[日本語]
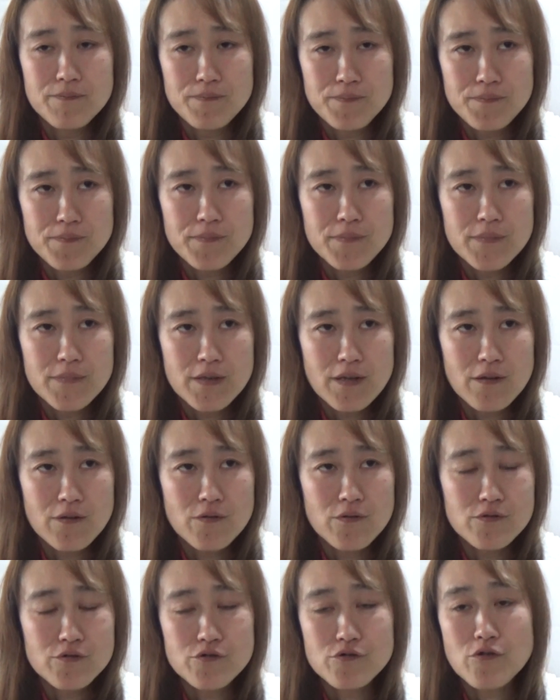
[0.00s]
うん、あ
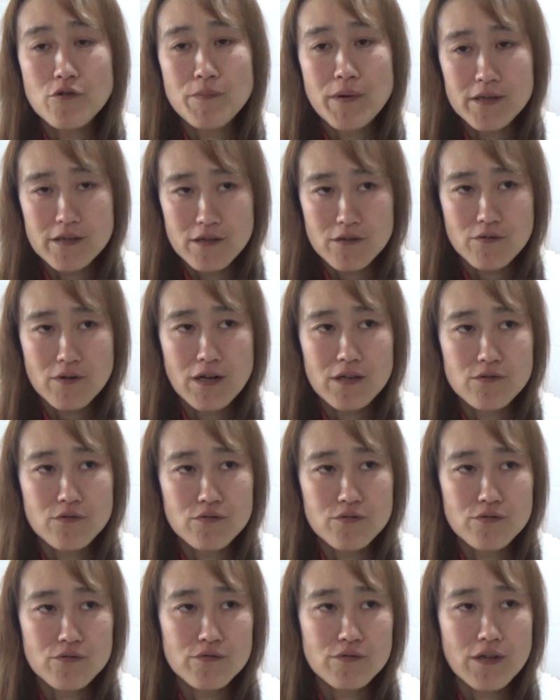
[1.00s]
の15%
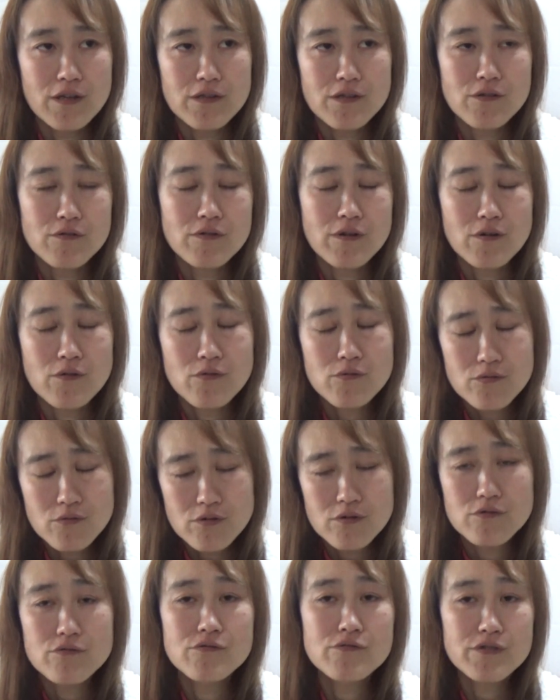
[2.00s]
カットするなんていうのは本
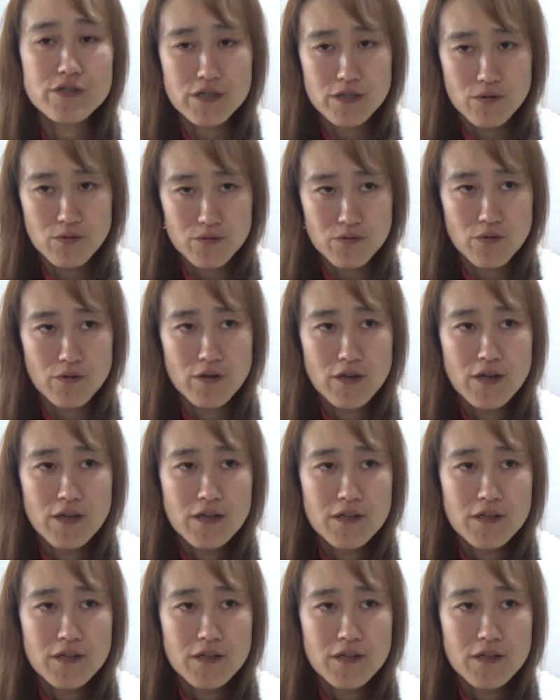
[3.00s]
当に苦しいこと。